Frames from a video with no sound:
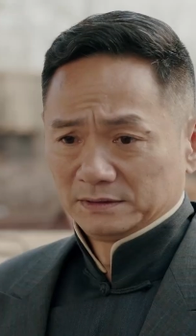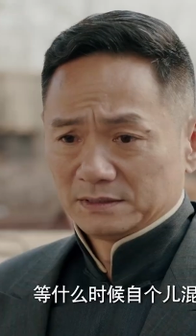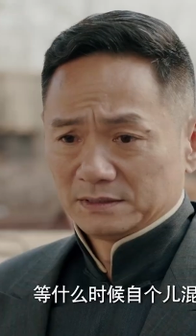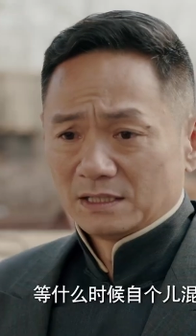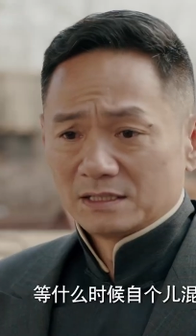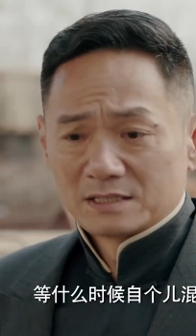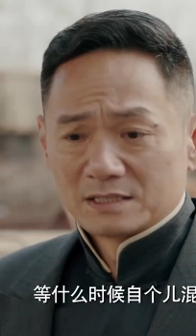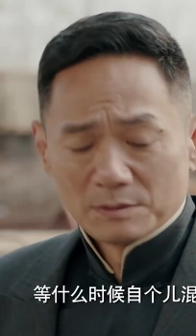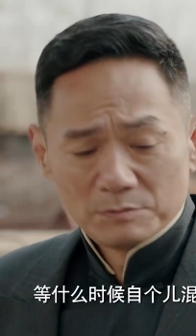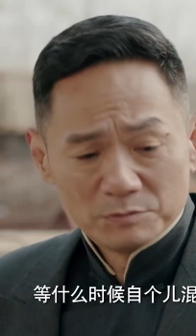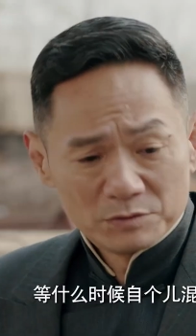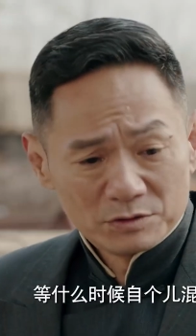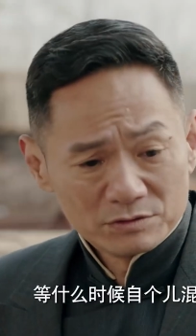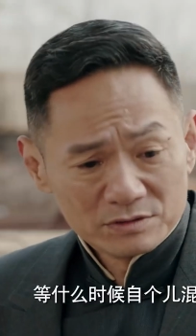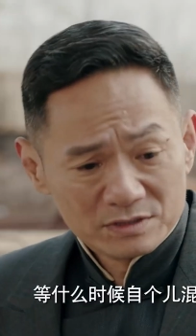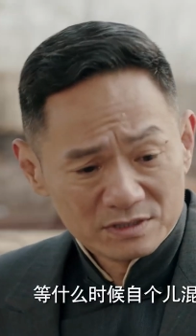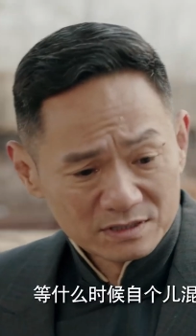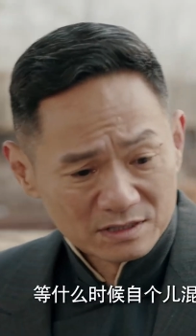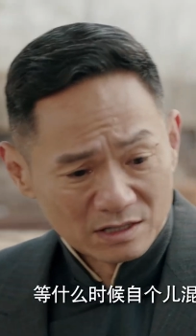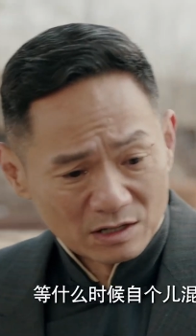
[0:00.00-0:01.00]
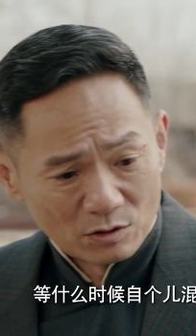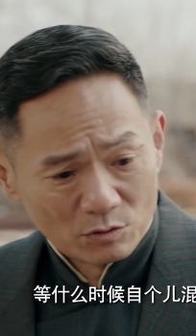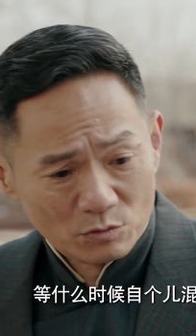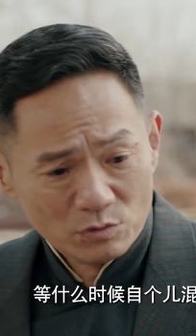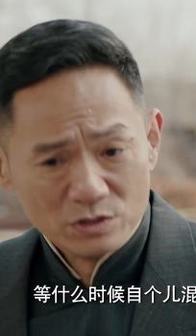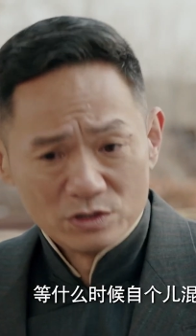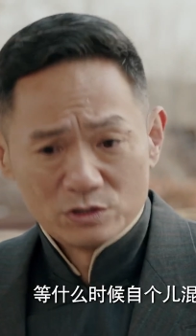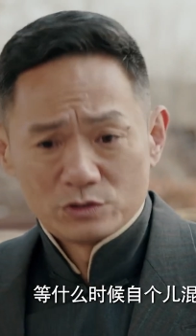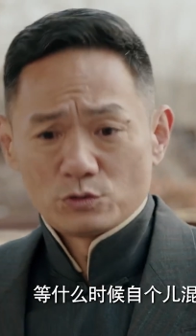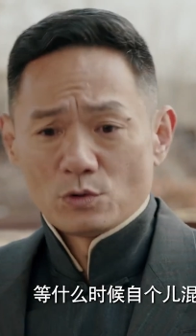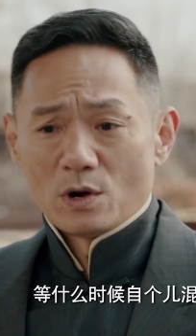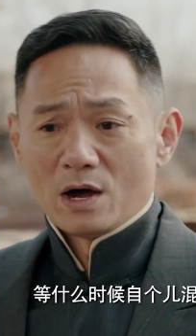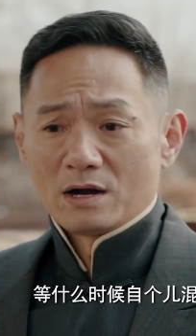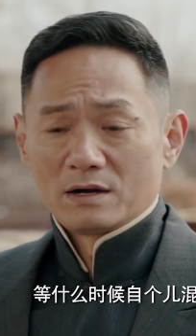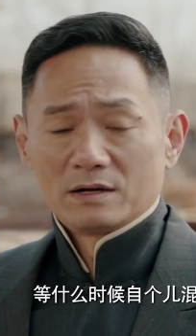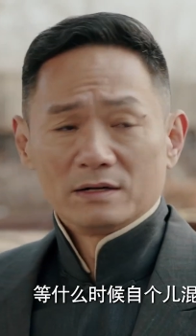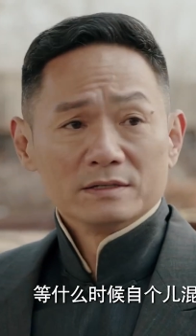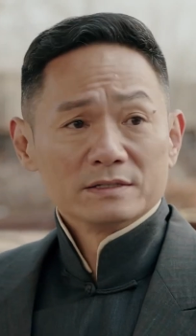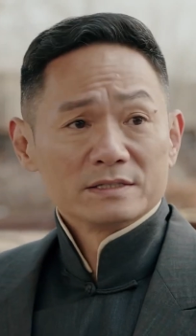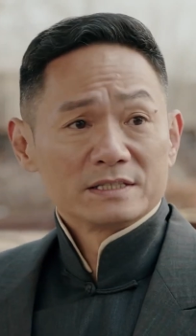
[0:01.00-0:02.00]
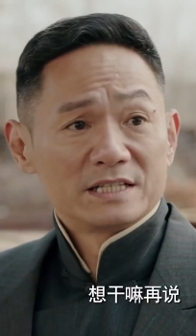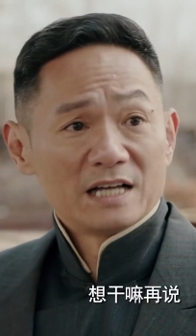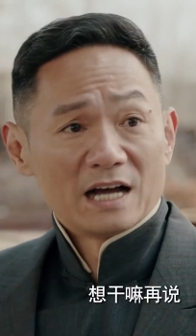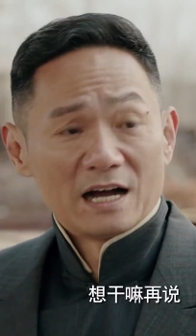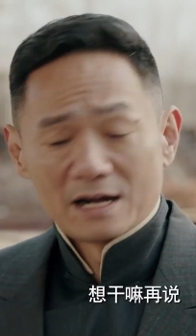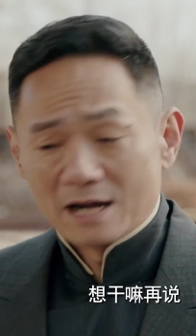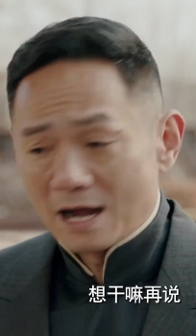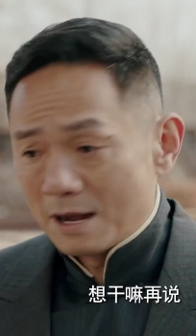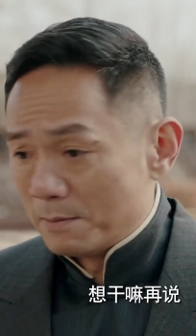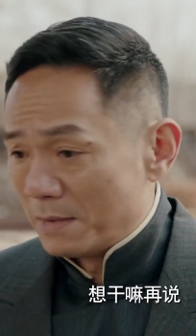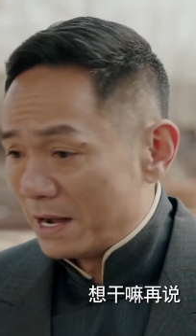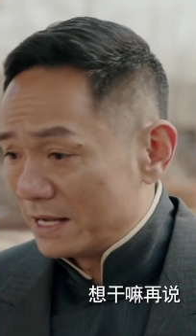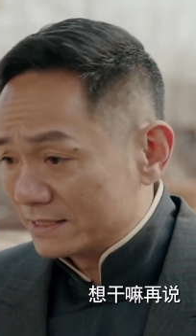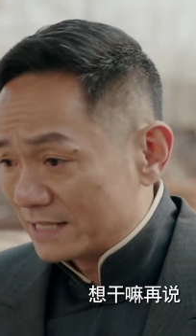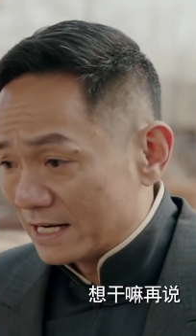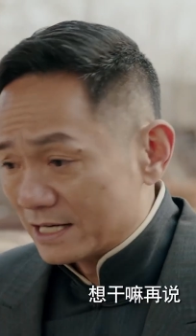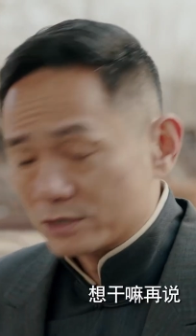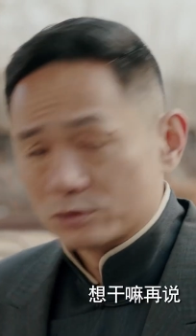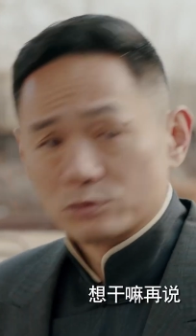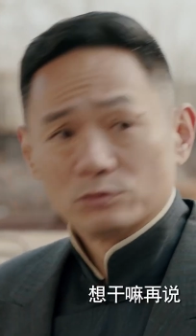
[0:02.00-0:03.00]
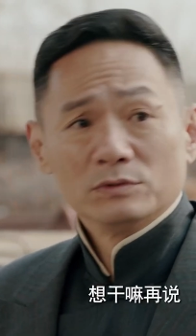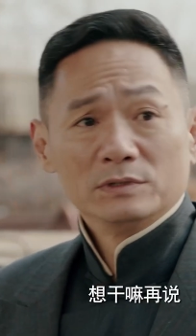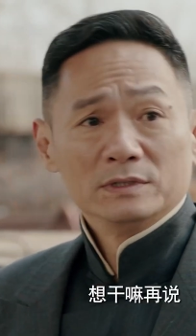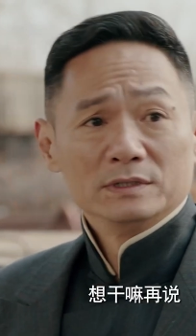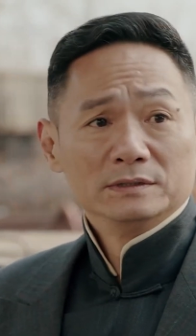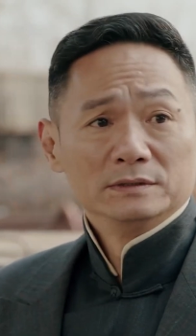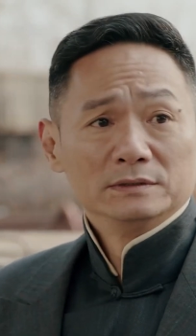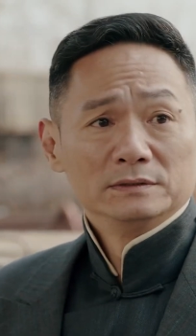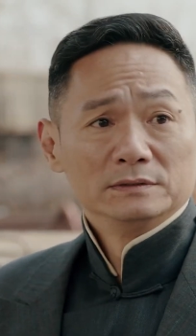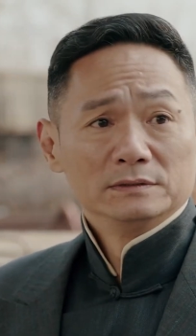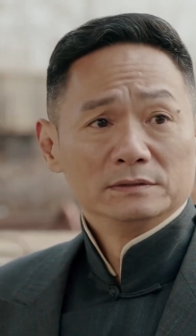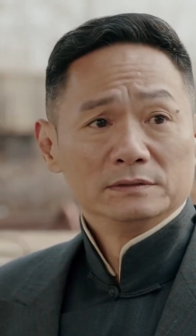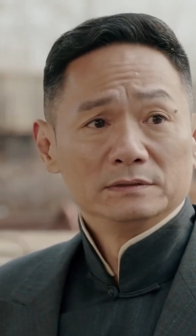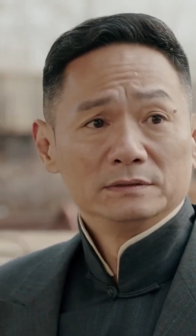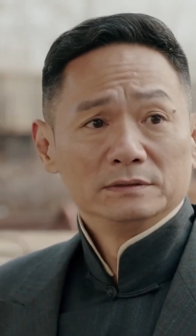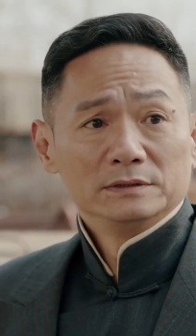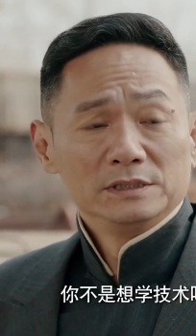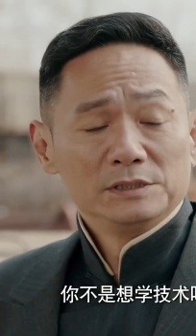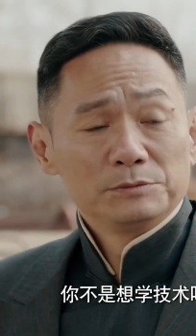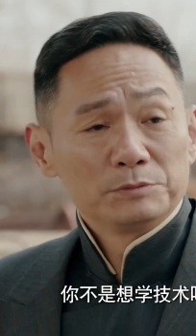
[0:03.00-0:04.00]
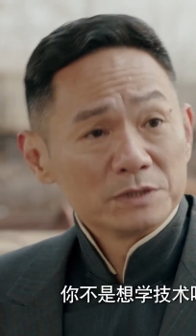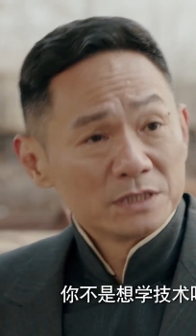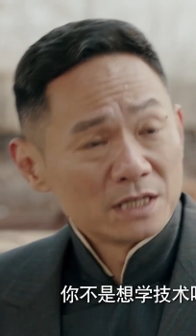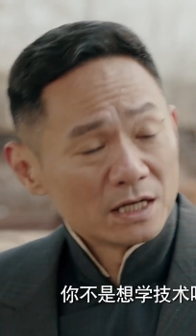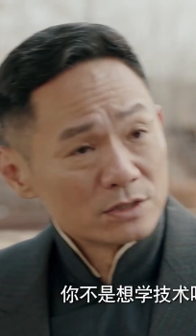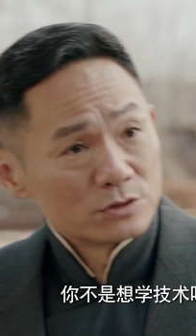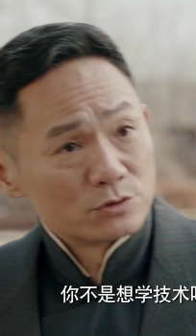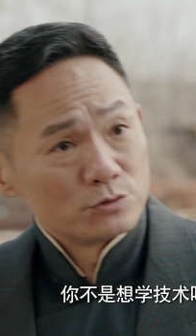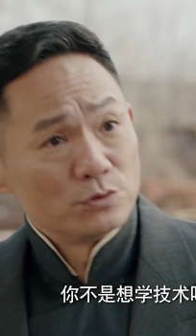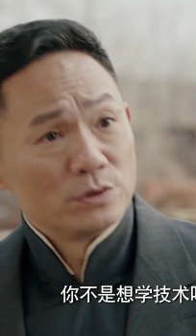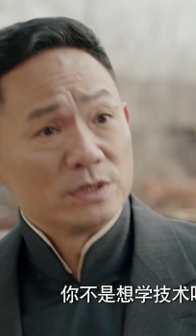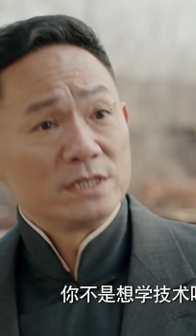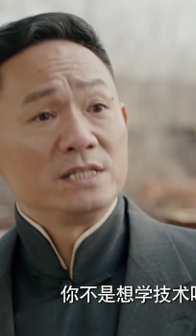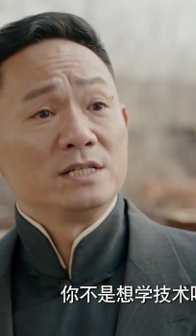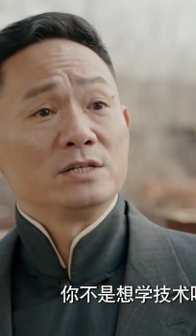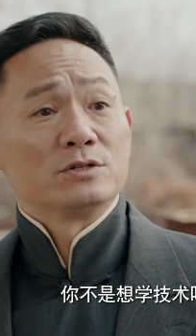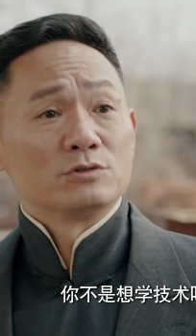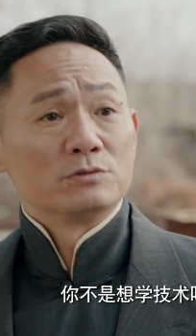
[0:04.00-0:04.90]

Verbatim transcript: 等什么时候自个儿混壮了，想干嘛再说。你不是想学技